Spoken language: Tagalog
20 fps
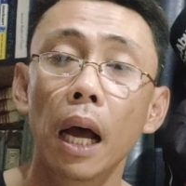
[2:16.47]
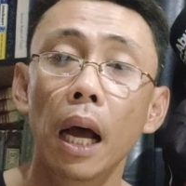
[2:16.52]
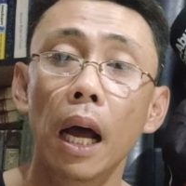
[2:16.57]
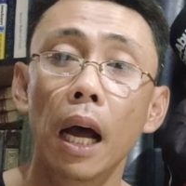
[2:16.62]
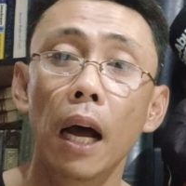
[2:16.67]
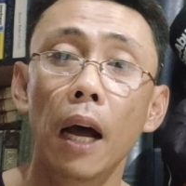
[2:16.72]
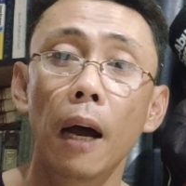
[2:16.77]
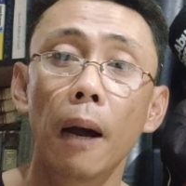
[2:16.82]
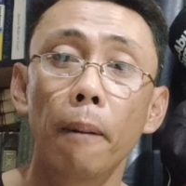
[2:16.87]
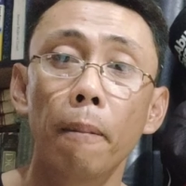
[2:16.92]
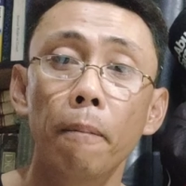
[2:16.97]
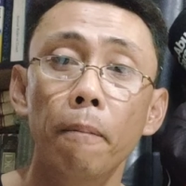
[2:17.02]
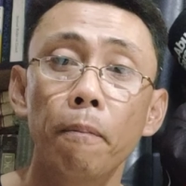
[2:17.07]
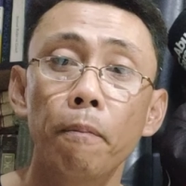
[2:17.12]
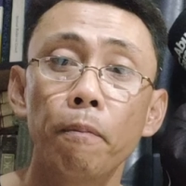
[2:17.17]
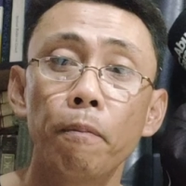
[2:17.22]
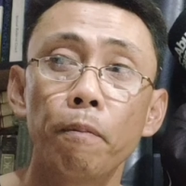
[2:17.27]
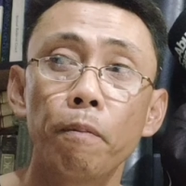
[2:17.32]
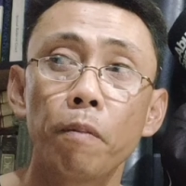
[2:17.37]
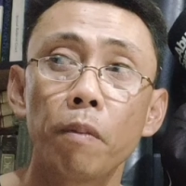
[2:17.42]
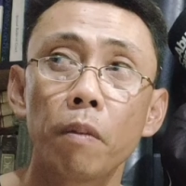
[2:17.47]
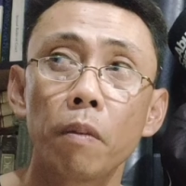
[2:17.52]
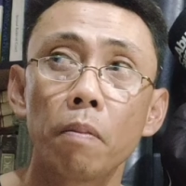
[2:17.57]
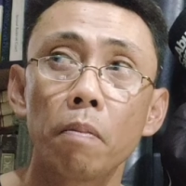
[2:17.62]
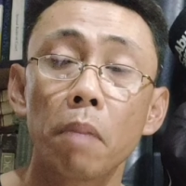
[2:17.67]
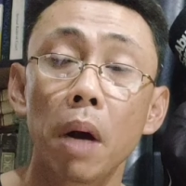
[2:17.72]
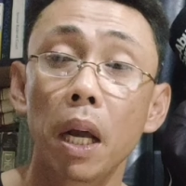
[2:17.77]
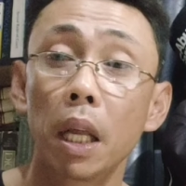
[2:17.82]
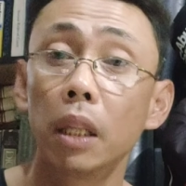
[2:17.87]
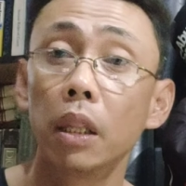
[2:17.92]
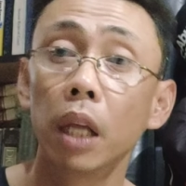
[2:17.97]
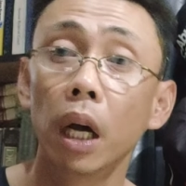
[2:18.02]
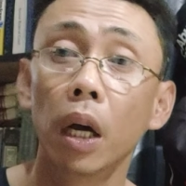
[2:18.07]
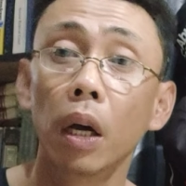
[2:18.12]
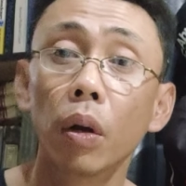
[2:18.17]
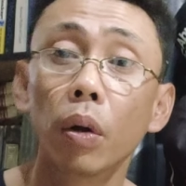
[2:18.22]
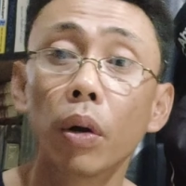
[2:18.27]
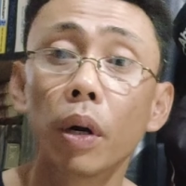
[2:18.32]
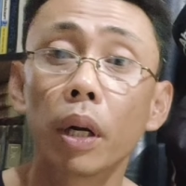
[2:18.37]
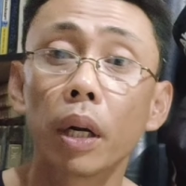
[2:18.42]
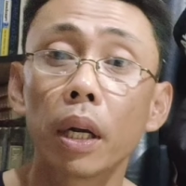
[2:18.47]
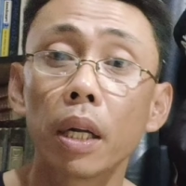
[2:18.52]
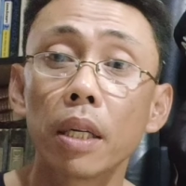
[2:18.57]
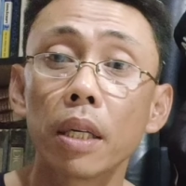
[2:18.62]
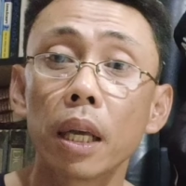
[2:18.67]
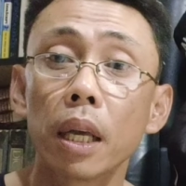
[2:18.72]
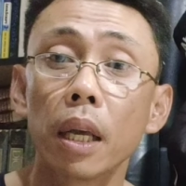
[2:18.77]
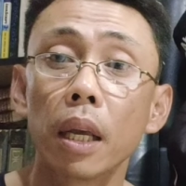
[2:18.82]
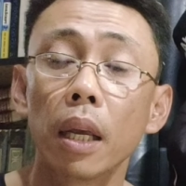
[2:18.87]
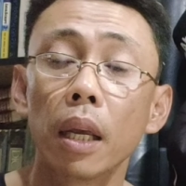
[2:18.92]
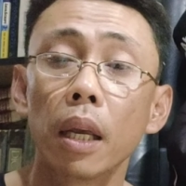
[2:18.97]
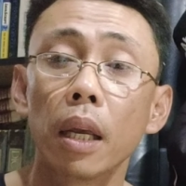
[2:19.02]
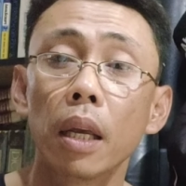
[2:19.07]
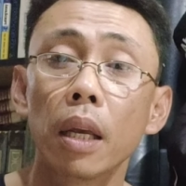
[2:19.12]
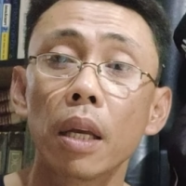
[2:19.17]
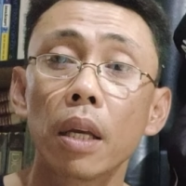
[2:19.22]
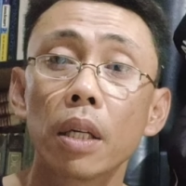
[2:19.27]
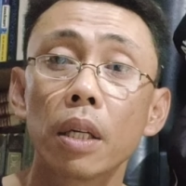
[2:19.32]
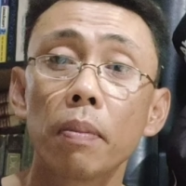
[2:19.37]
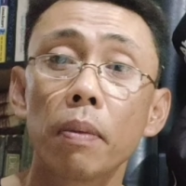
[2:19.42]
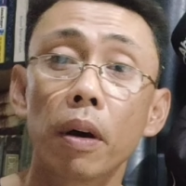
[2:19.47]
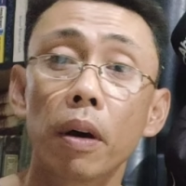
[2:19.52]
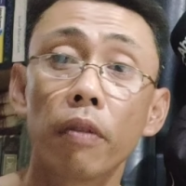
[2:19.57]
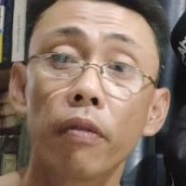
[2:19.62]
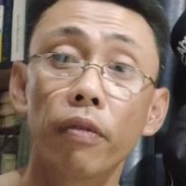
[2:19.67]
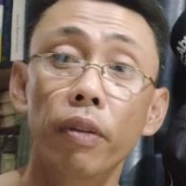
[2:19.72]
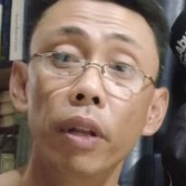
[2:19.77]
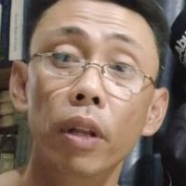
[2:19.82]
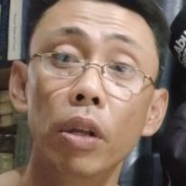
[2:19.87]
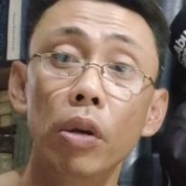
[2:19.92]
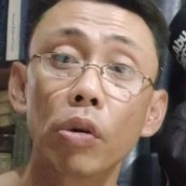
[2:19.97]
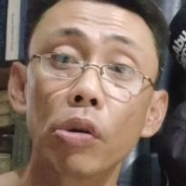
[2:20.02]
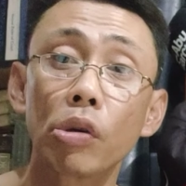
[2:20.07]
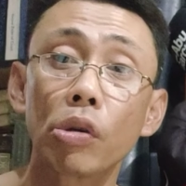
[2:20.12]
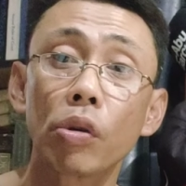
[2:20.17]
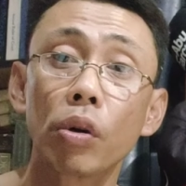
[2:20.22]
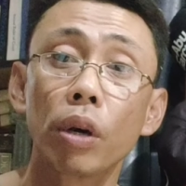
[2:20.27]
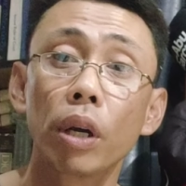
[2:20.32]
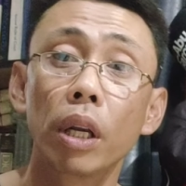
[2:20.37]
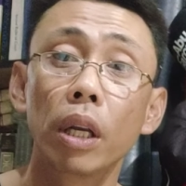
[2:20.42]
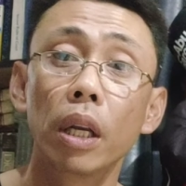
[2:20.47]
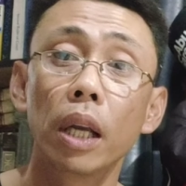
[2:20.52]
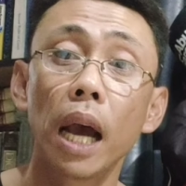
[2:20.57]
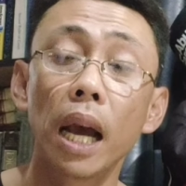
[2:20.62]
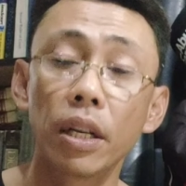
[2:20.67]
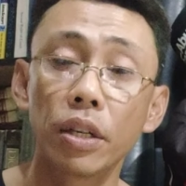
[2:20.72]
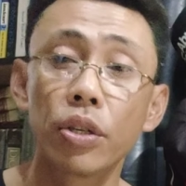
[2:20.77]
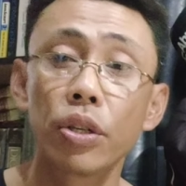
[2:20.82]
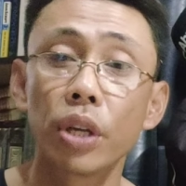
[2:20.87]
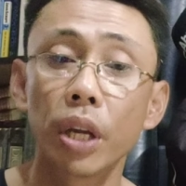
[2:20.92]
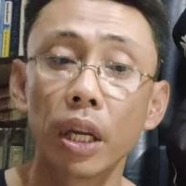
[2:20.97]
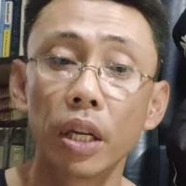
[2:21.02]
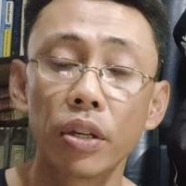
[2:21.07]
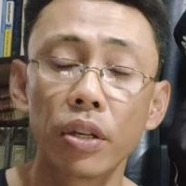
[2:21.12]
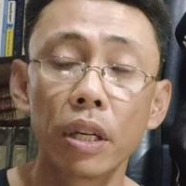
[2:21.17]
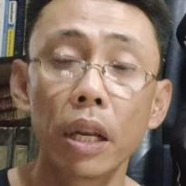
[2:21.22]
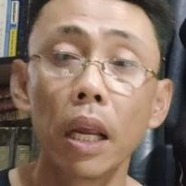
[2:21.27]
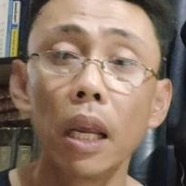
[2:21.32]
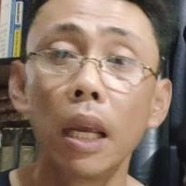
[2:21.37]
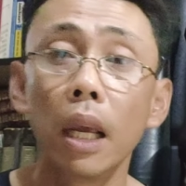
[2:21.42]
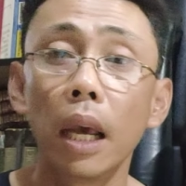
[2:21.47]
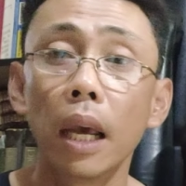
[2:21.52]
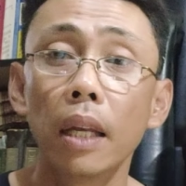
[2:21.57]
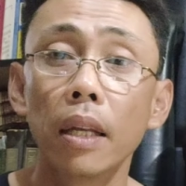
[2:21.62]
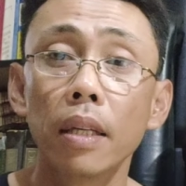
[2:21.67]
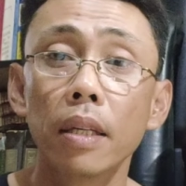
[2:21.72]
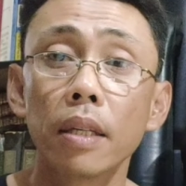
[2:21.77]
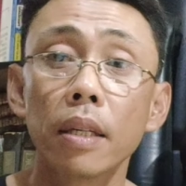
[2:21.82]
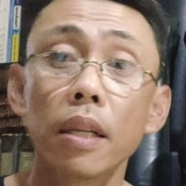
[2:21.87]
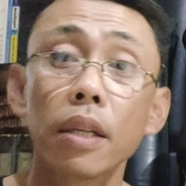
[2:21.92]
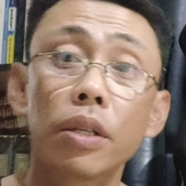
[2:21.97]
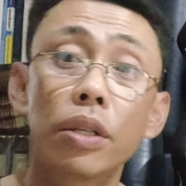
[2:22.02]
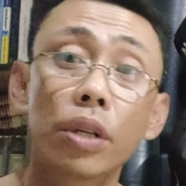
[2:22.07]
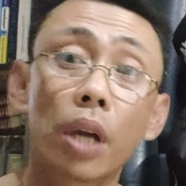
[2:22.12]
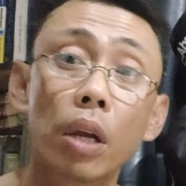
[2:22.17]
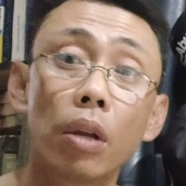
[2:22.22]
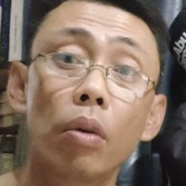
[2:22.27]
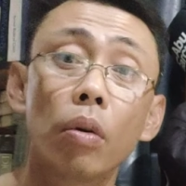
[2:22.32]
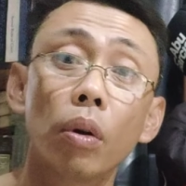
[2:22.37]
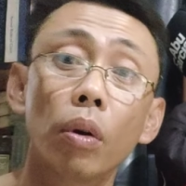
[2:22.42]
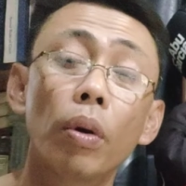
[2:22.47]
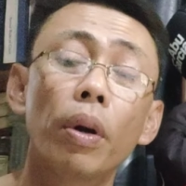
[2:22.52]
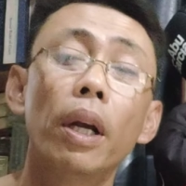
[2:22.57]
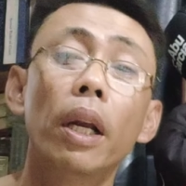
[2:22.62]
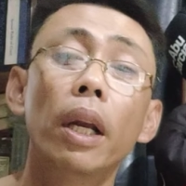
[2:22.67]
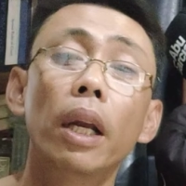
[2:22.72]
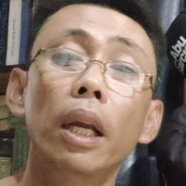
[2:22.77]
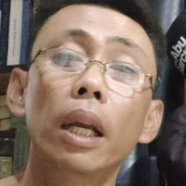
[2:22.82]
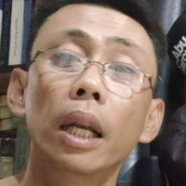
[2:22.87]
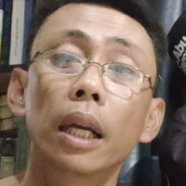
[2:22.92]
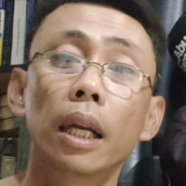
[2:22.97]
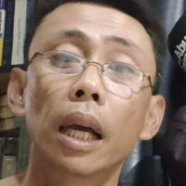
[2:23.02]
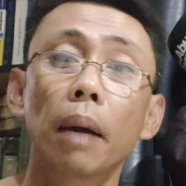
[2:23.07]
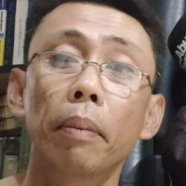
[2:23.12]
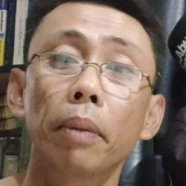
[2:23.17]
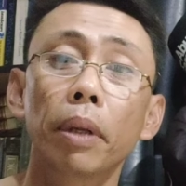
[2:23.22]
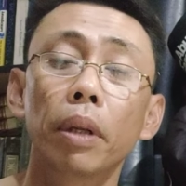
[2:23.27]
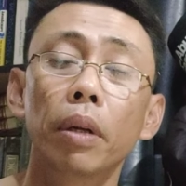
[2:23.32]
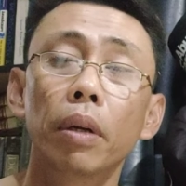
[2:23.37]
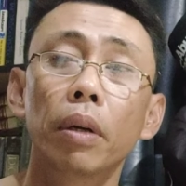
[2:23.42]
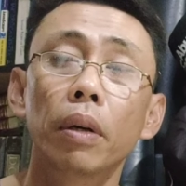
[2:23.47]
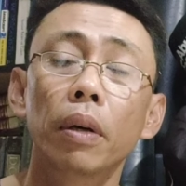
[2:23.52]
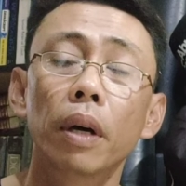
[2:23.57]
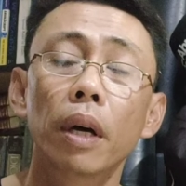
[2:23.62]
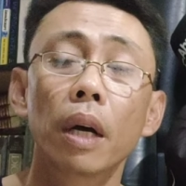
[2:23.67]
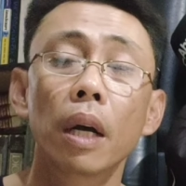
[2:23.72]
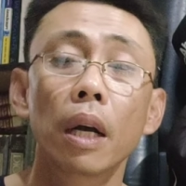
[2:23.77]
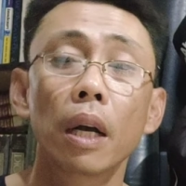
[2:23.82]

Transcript: uh, magandang lure kasi sa mga videos ko in catching snakeheads, siya yung lure na ginagamit ko.